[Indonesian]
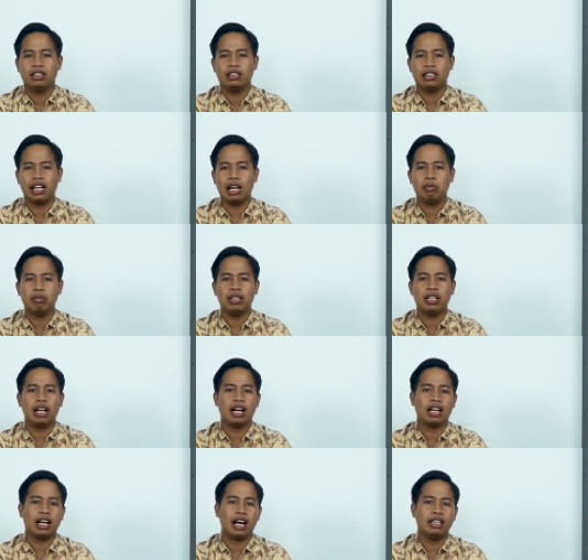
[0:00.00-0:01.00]
Selain
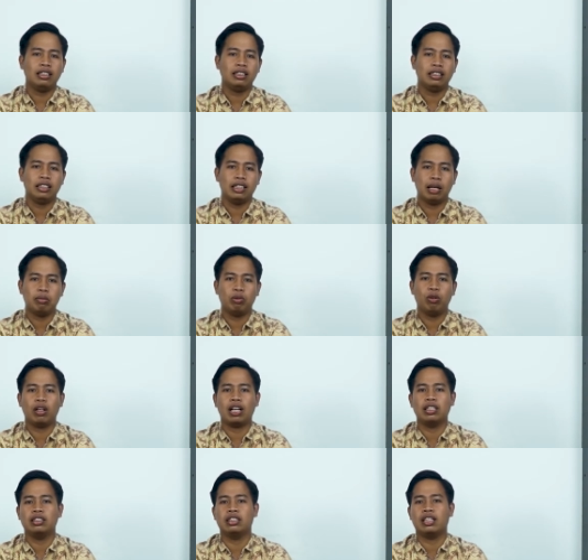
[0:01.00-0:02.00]
menenangkan dan
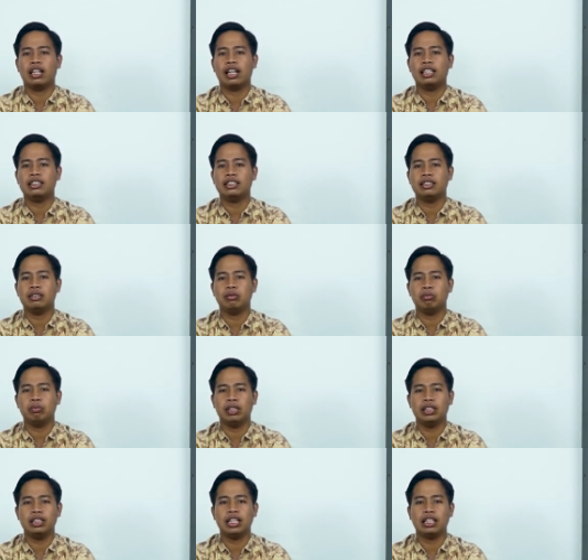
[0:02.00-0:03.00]
mengurangi stres,
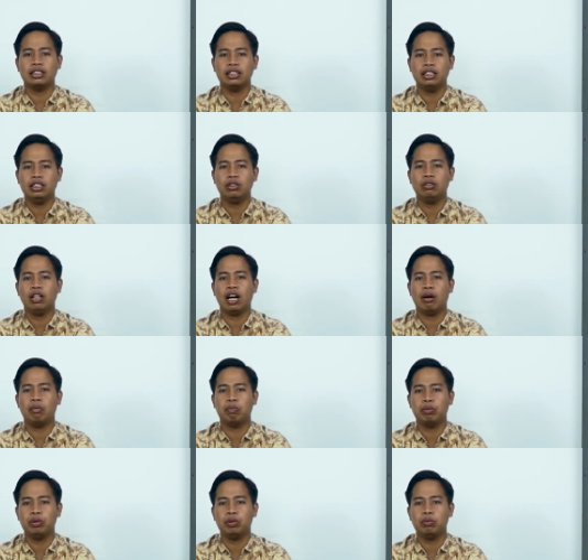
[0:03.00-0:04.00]
meditasi juga
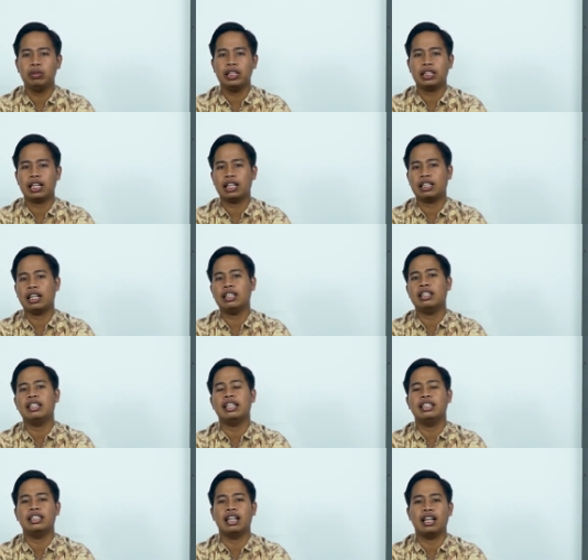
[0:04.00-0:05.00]
ampuh meningkatkan
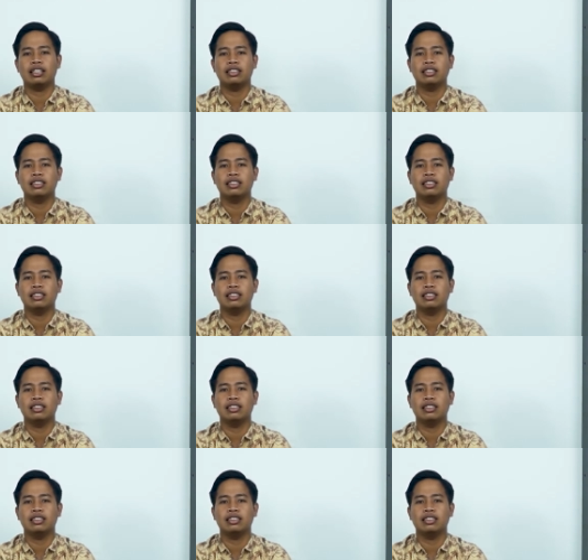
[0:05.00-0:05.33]
daya ingat.